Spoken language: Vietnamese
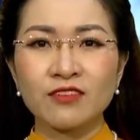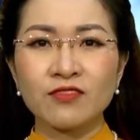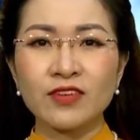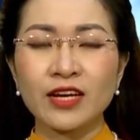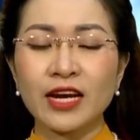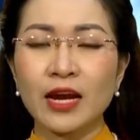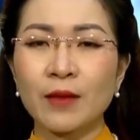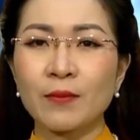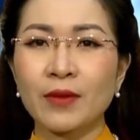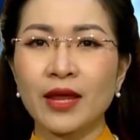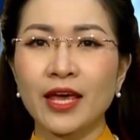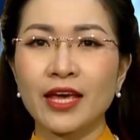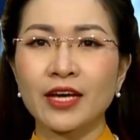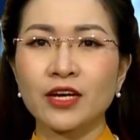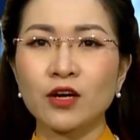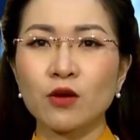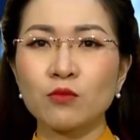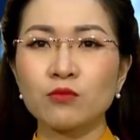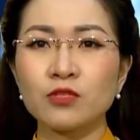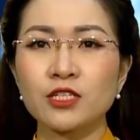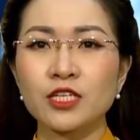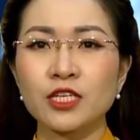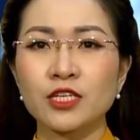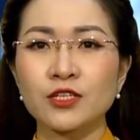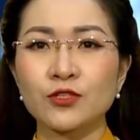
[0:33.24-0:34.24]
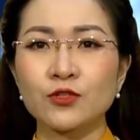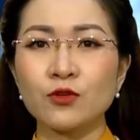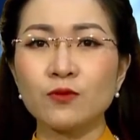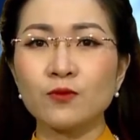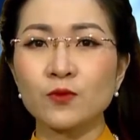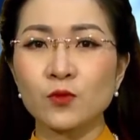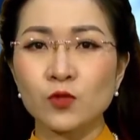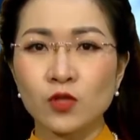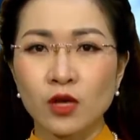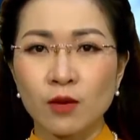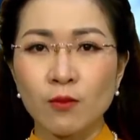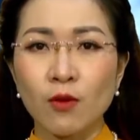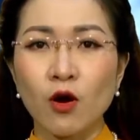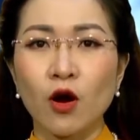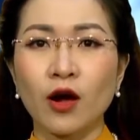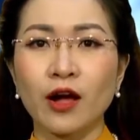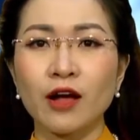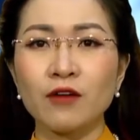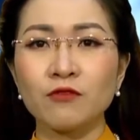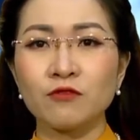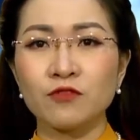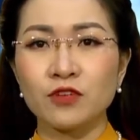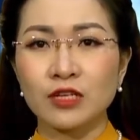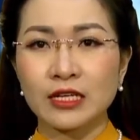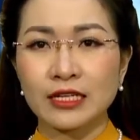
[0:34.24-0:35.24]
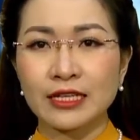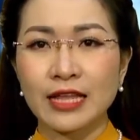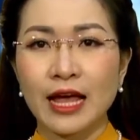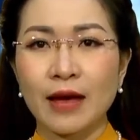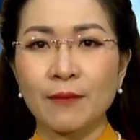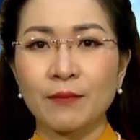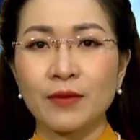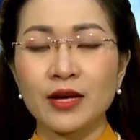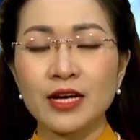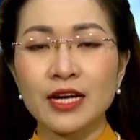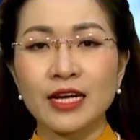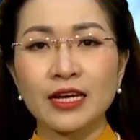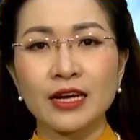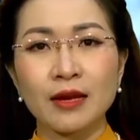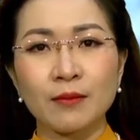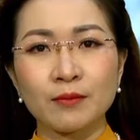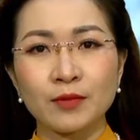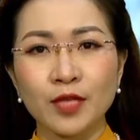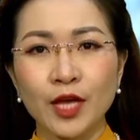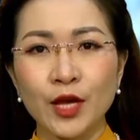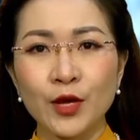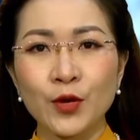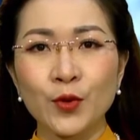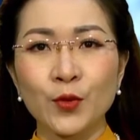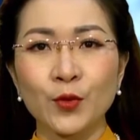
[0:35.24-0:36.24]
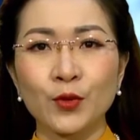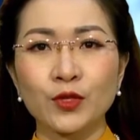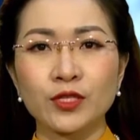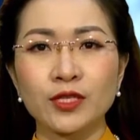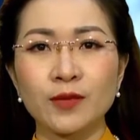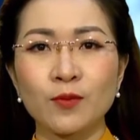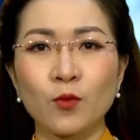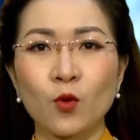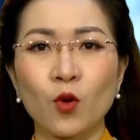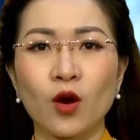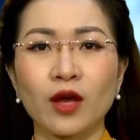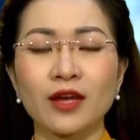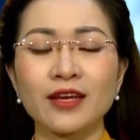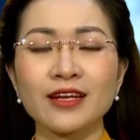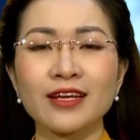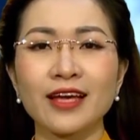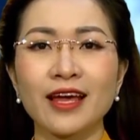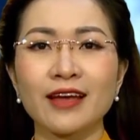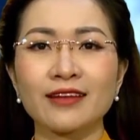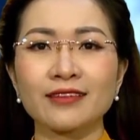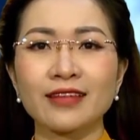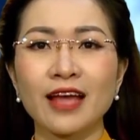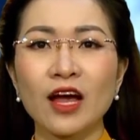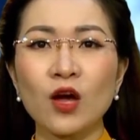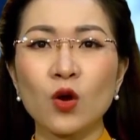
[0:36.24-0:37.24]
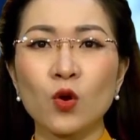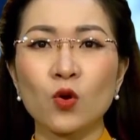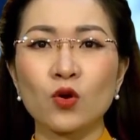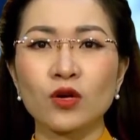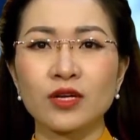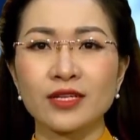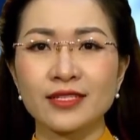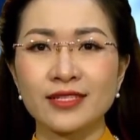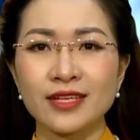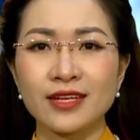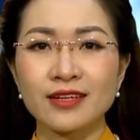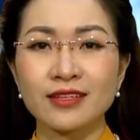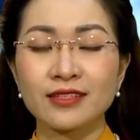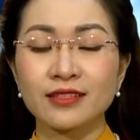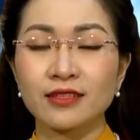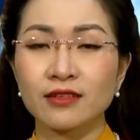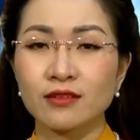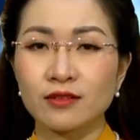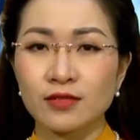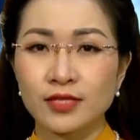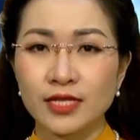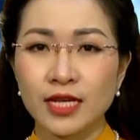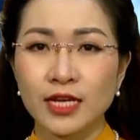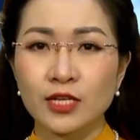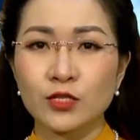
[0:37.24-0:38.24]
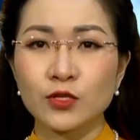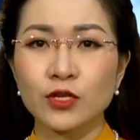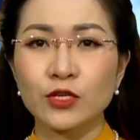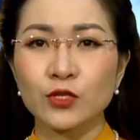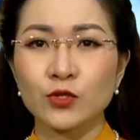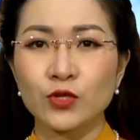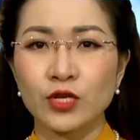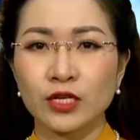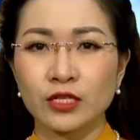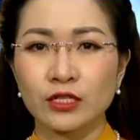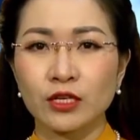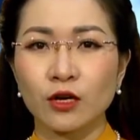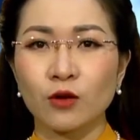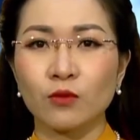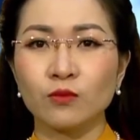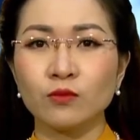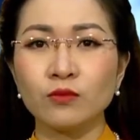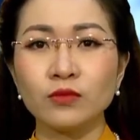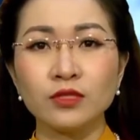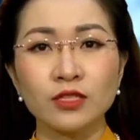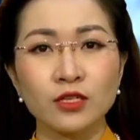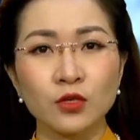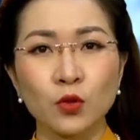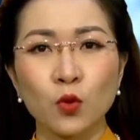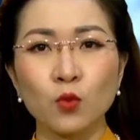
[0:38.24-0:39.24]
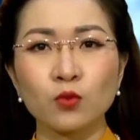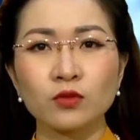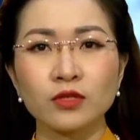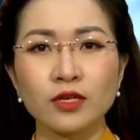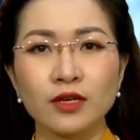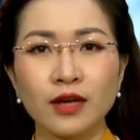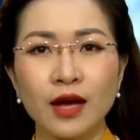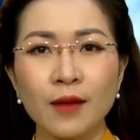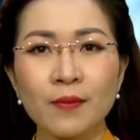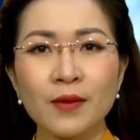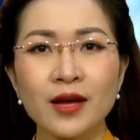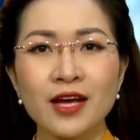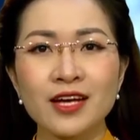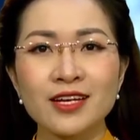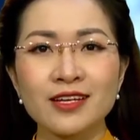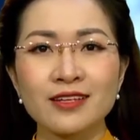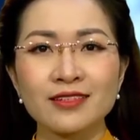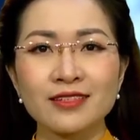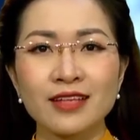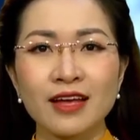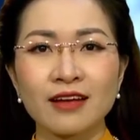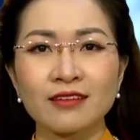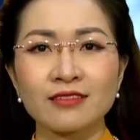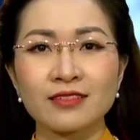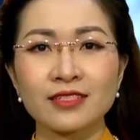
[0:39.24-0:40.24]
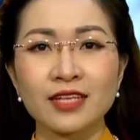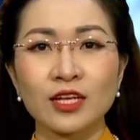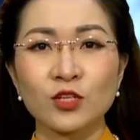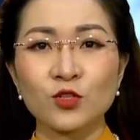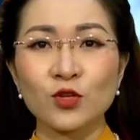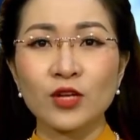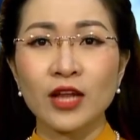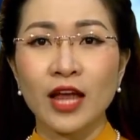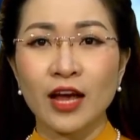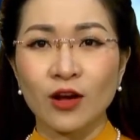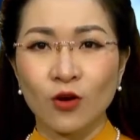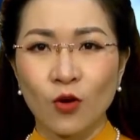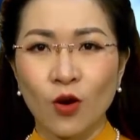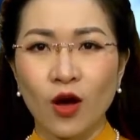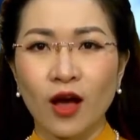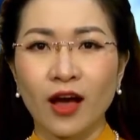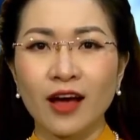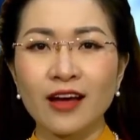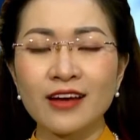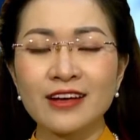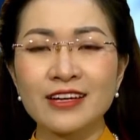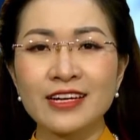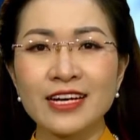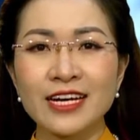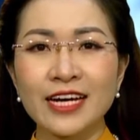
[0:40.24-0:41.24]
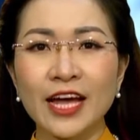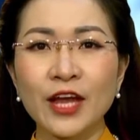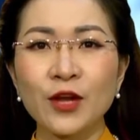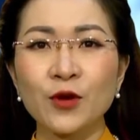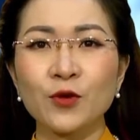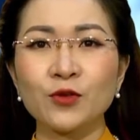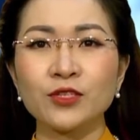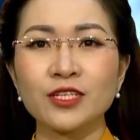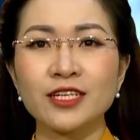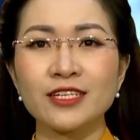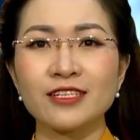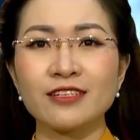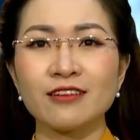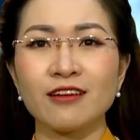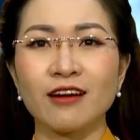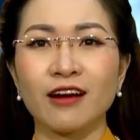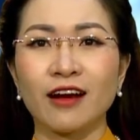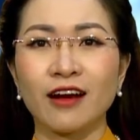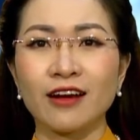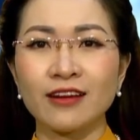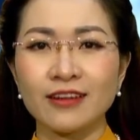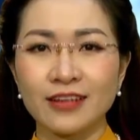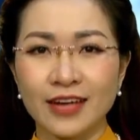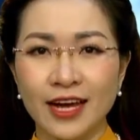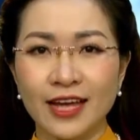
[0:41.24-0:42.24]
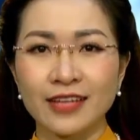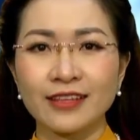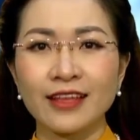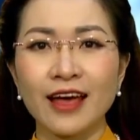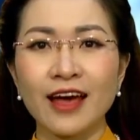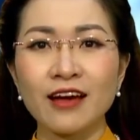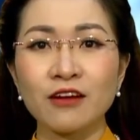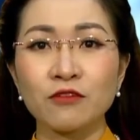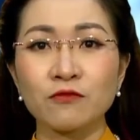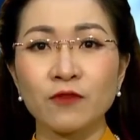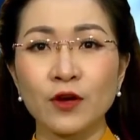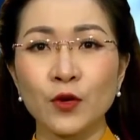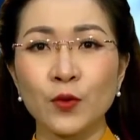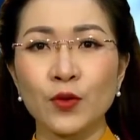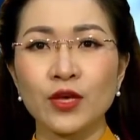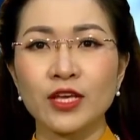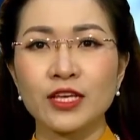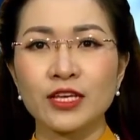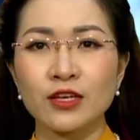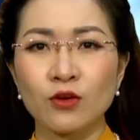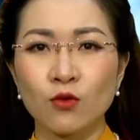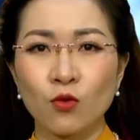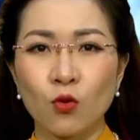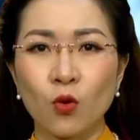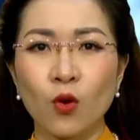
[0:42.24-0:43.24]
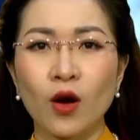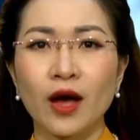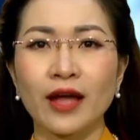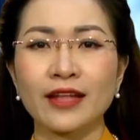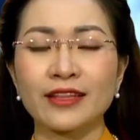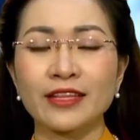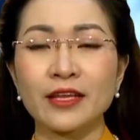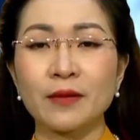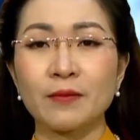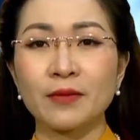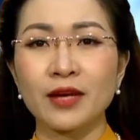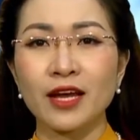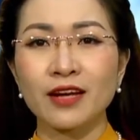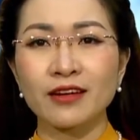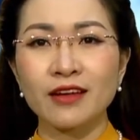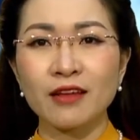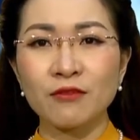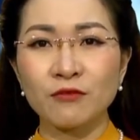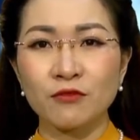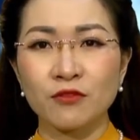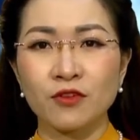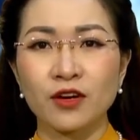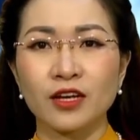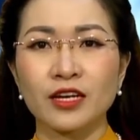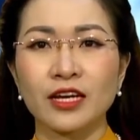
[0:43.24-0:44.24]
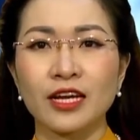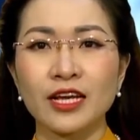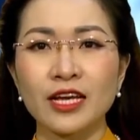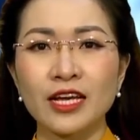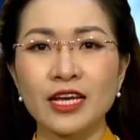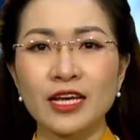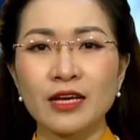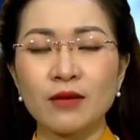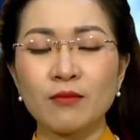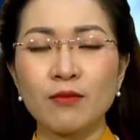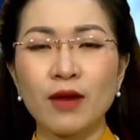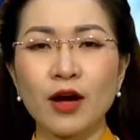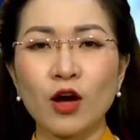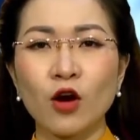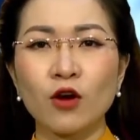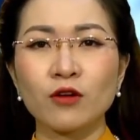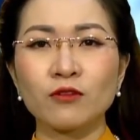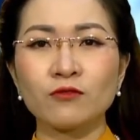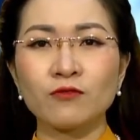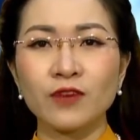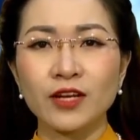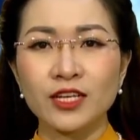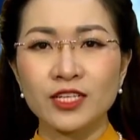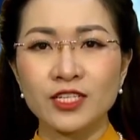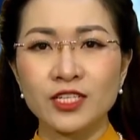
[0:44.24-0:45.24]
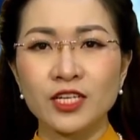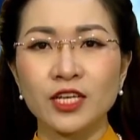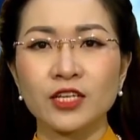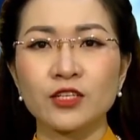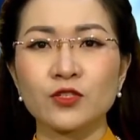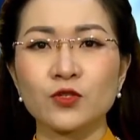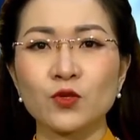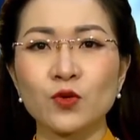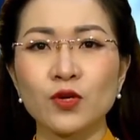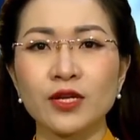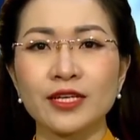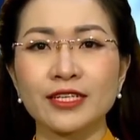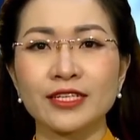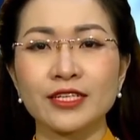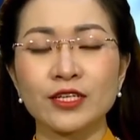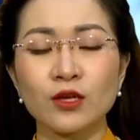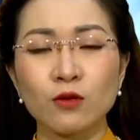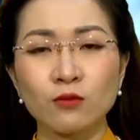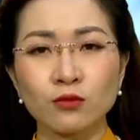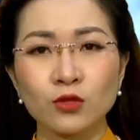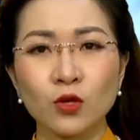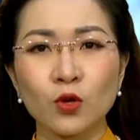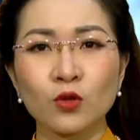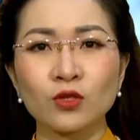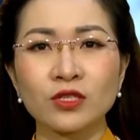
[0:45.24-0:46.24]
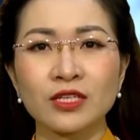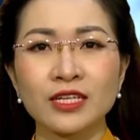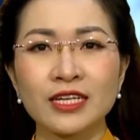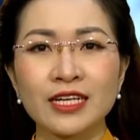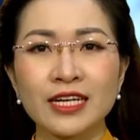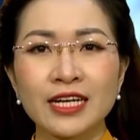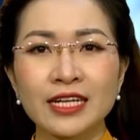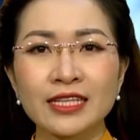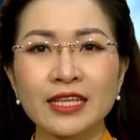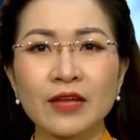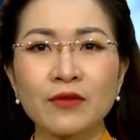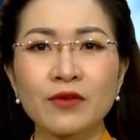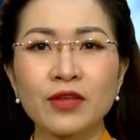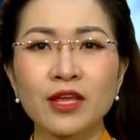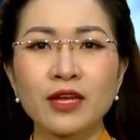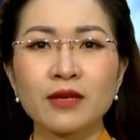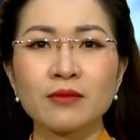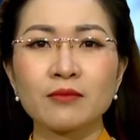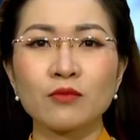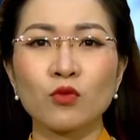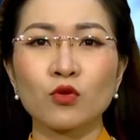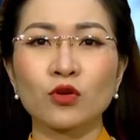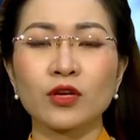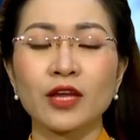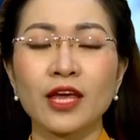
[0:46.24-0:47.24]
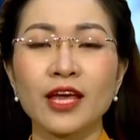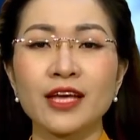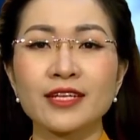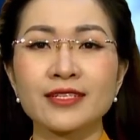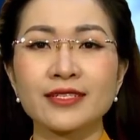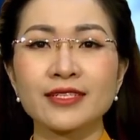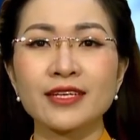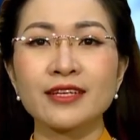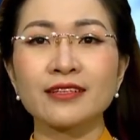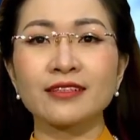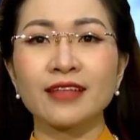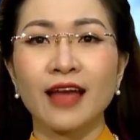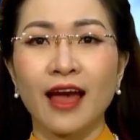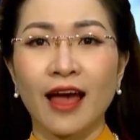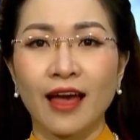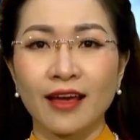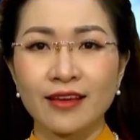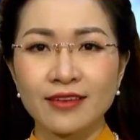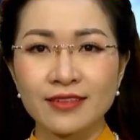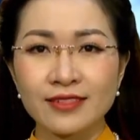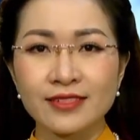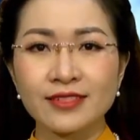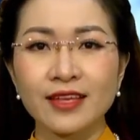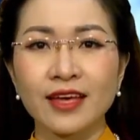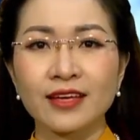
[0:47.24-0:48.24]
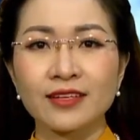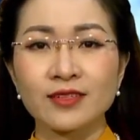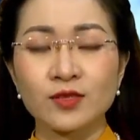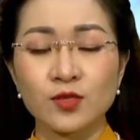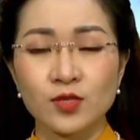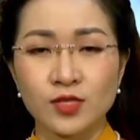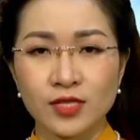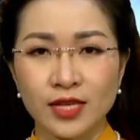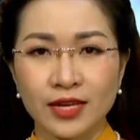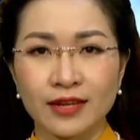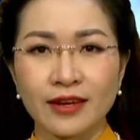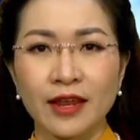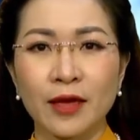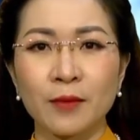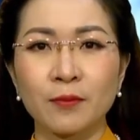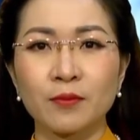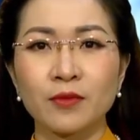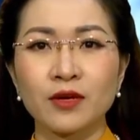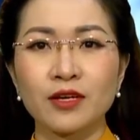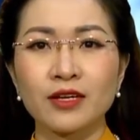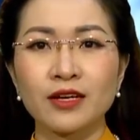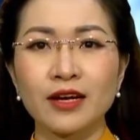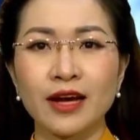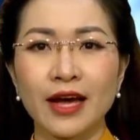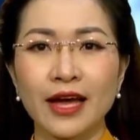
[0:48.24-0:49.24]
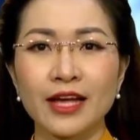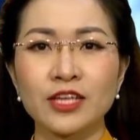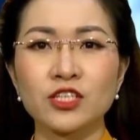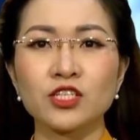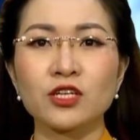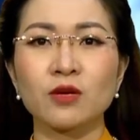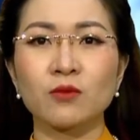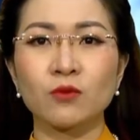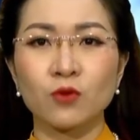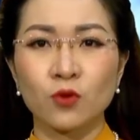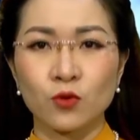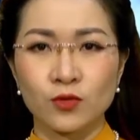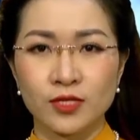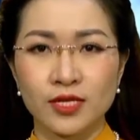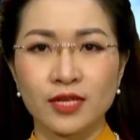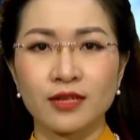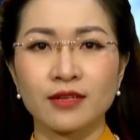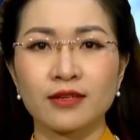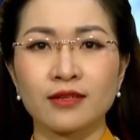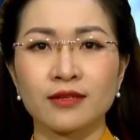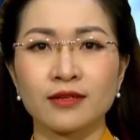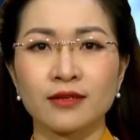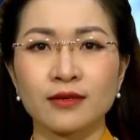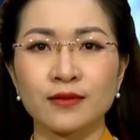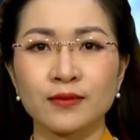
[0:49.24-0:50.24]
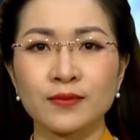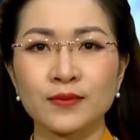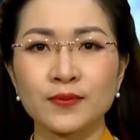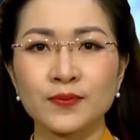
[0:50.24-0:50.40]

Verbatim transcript: Việc làm này không chỉ giúp xóa bỏ các vườn tạp, làm thay đổi tập quán canh tác của người dân từ sản xuất truyền thống tự cung tự cấp sang sản xuất hàng hóa, kết nối thị trường, khai thác phát huy hiệu quả tiềm năng đất vườn mà còn phát triển du lịch nông thôn, tạo nên một hệ sinh thái xanh sạch đẹp ngay trong khu dân cư